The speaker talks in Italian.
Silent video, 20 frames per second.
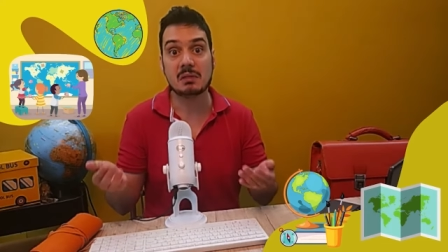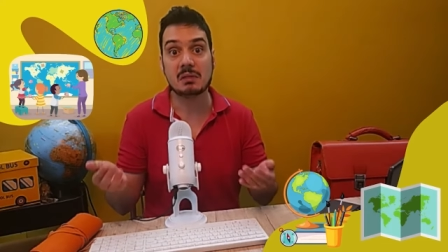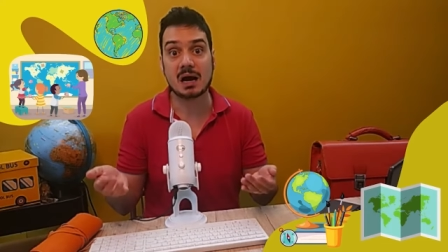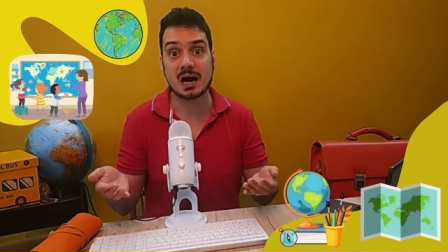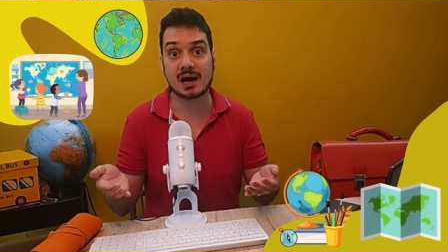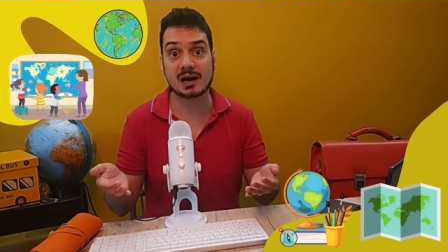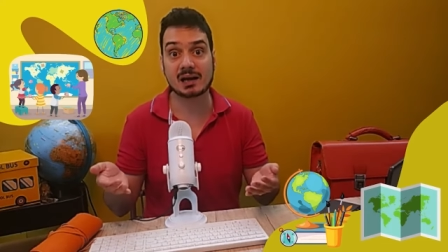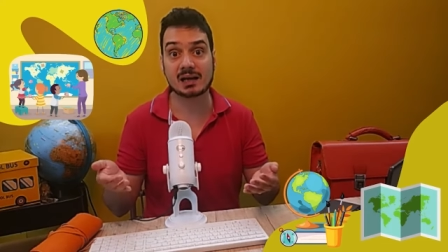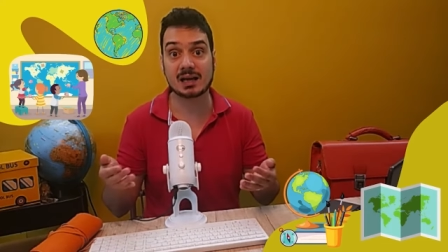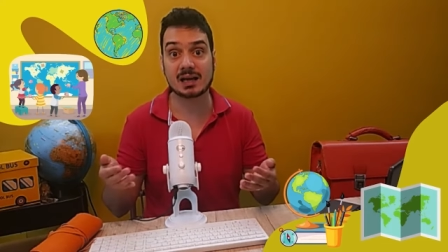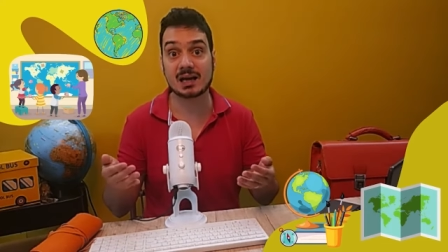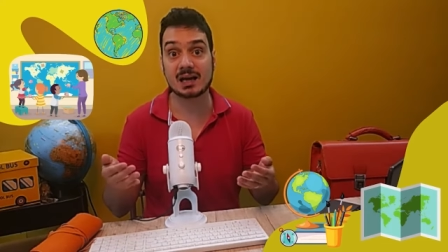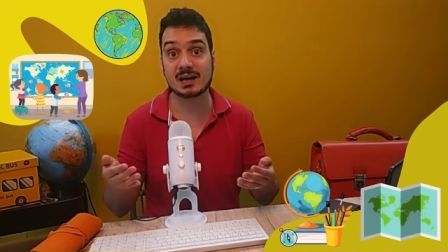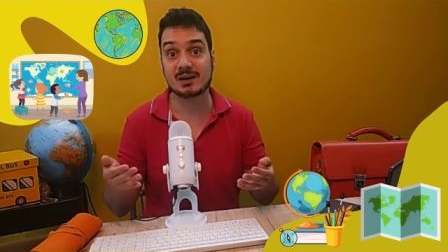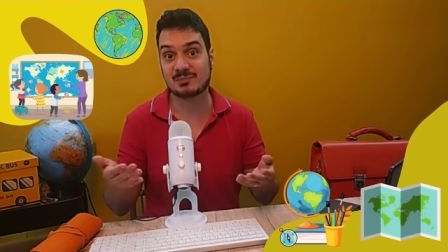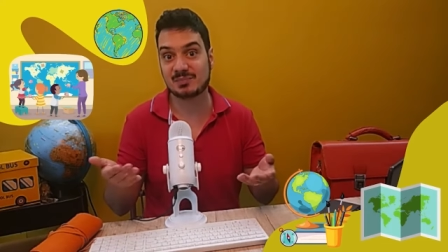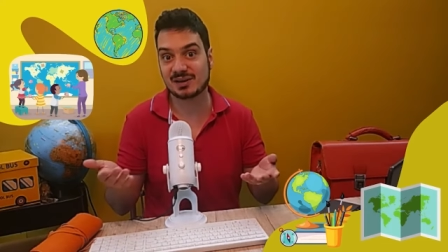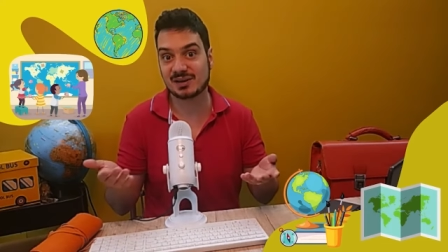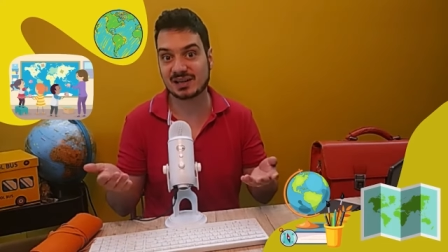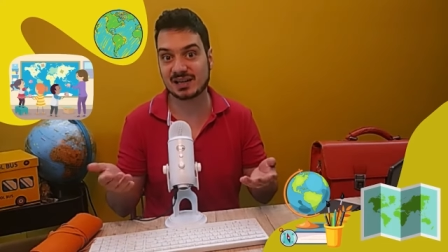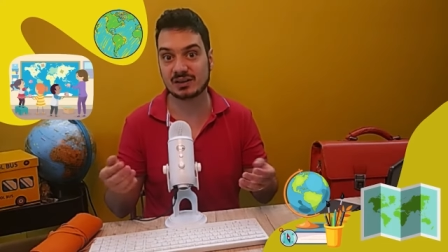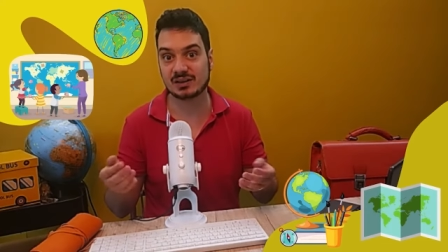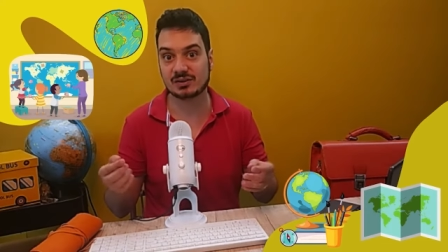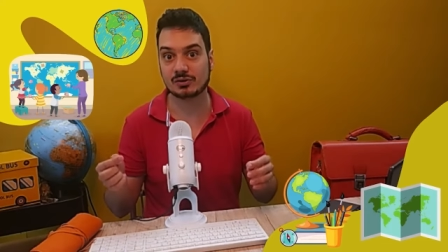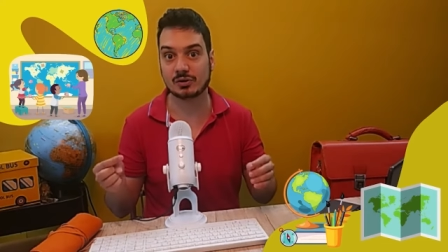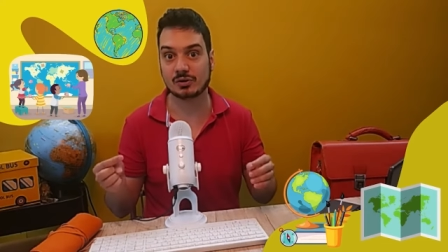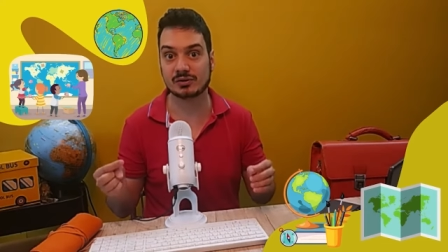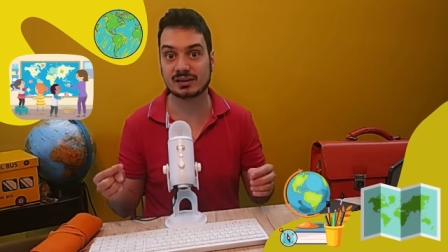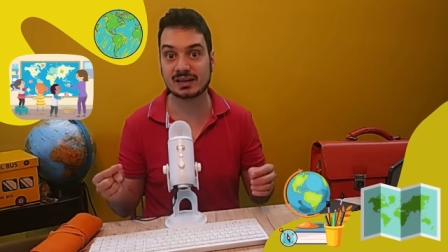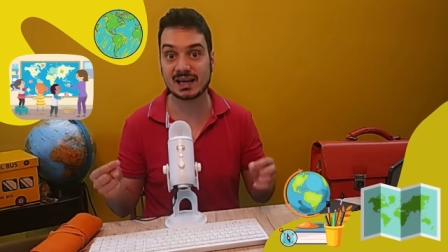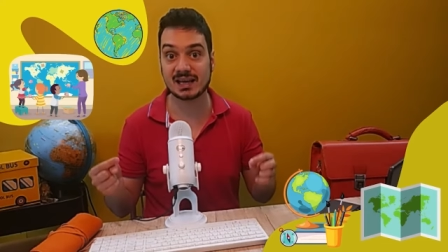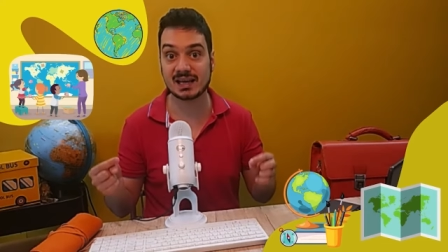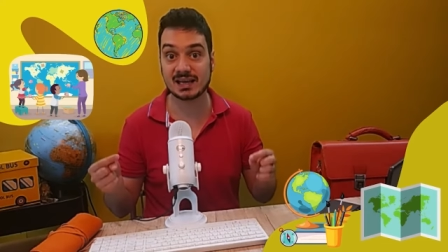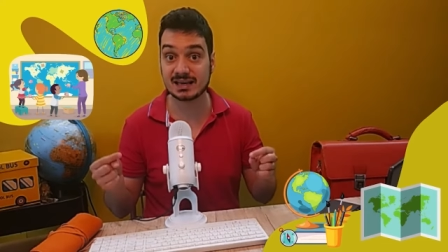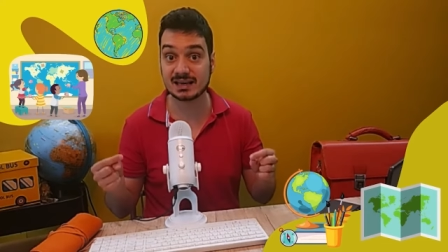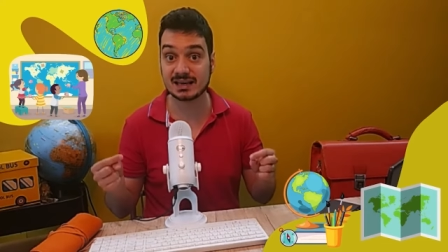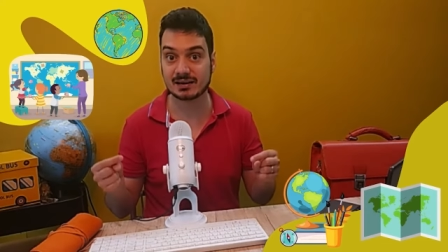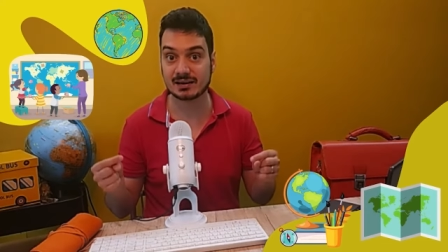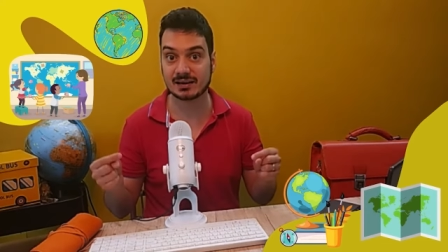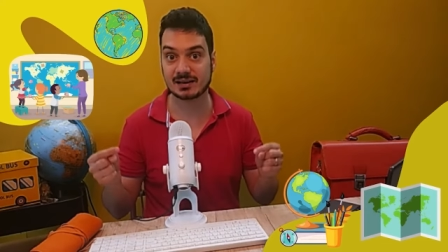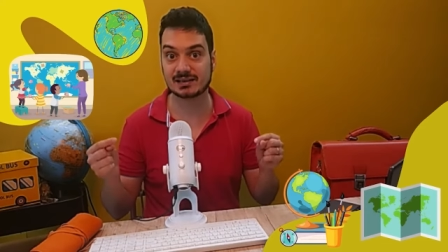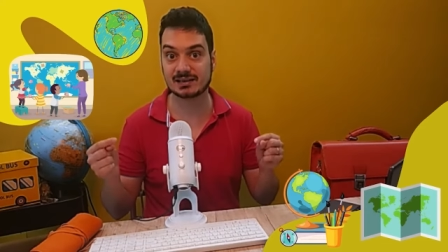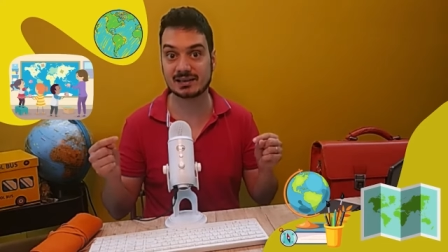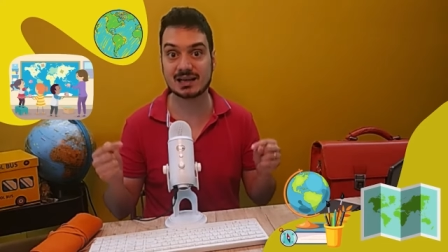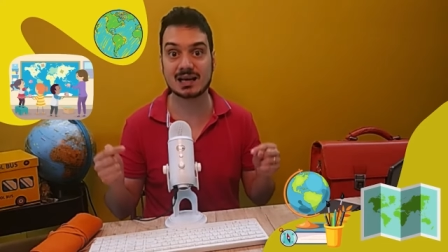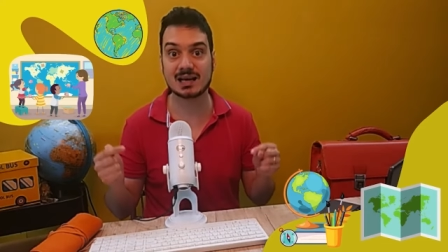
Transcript: ma anche, perché no, nei link che